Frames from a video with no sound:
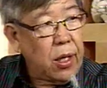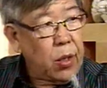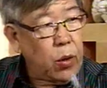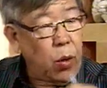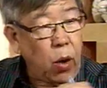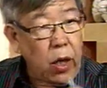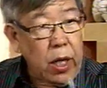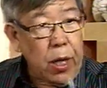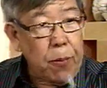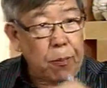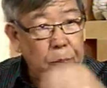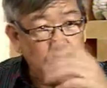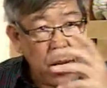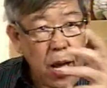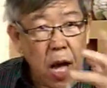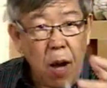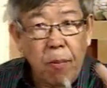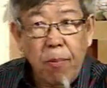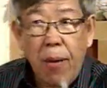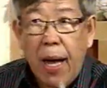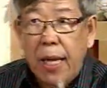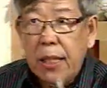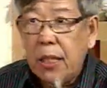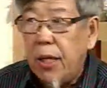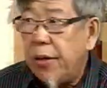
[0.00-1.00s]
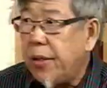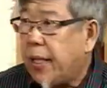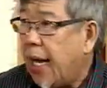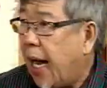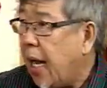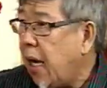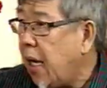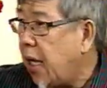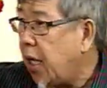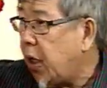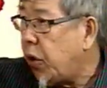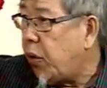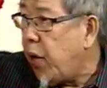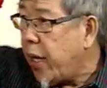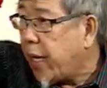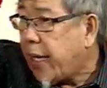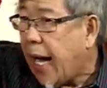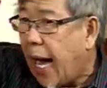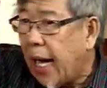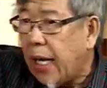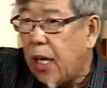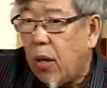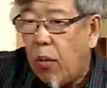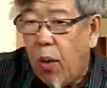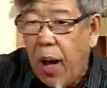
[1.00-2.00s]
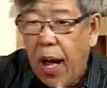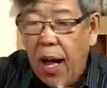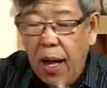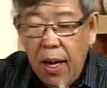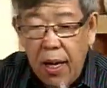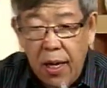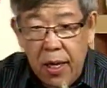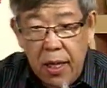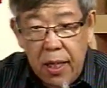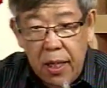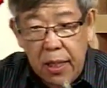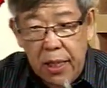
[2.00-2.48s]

如果你不要马秀强对抗的话，